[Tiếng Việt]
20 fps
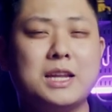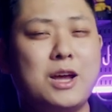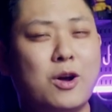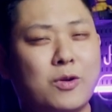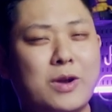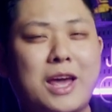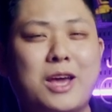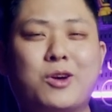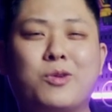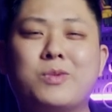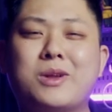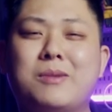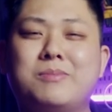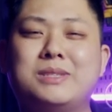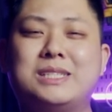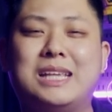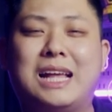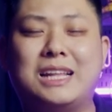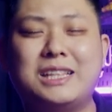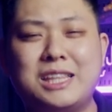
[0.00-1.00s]
Điều này cũng nhằm
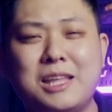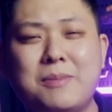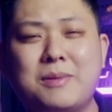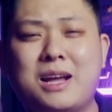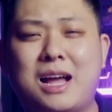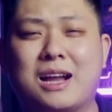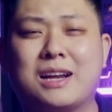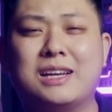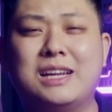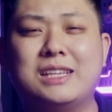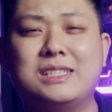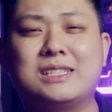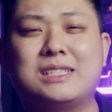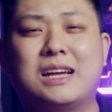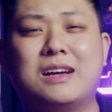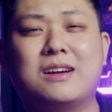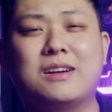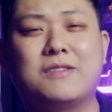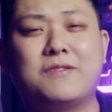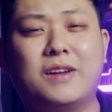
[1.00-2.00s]
gián tiếp khẳng định
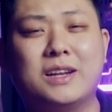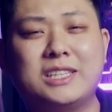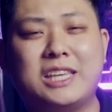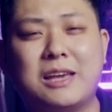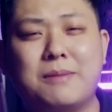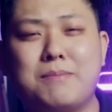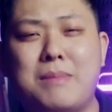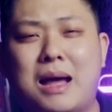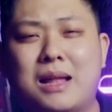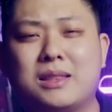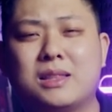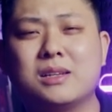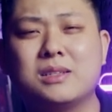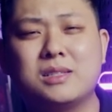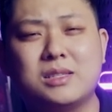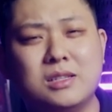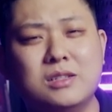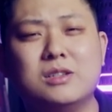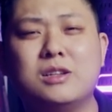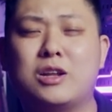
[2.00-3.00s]
rằng phần kịch bản thực
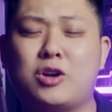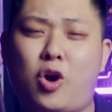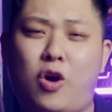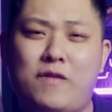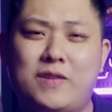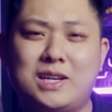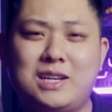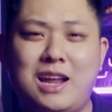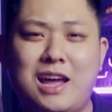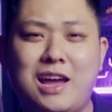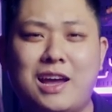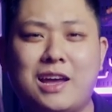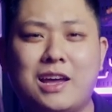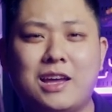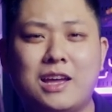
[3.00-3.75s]
sự là có vấn đề.